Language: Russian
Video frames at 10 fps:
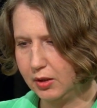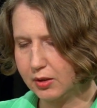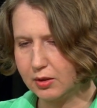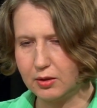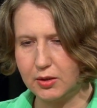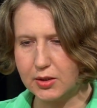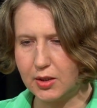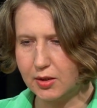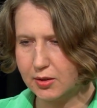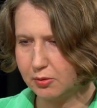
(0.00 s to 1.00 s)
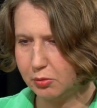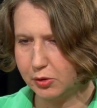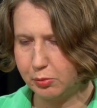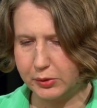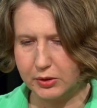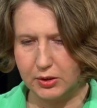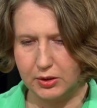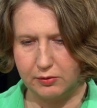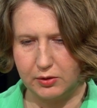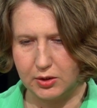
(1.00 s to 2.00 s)
и эта колонизация была
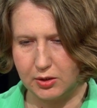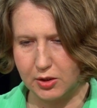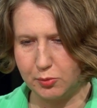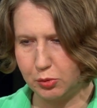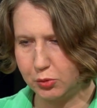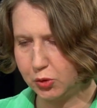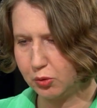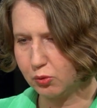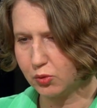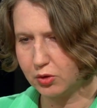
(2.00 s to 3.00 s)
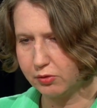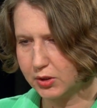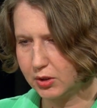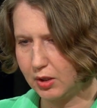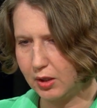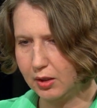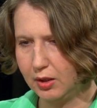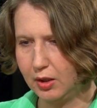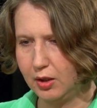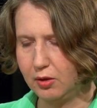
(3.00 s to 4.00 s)
произведена с помощью русского языка,
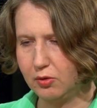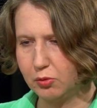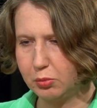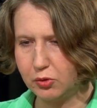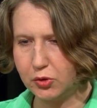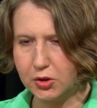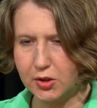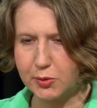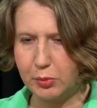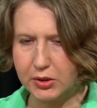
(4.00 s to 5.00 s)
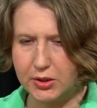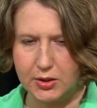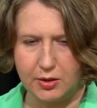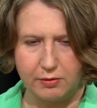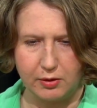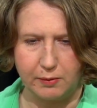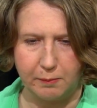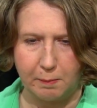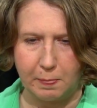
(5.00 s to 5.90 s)
и он был очень экспансивен,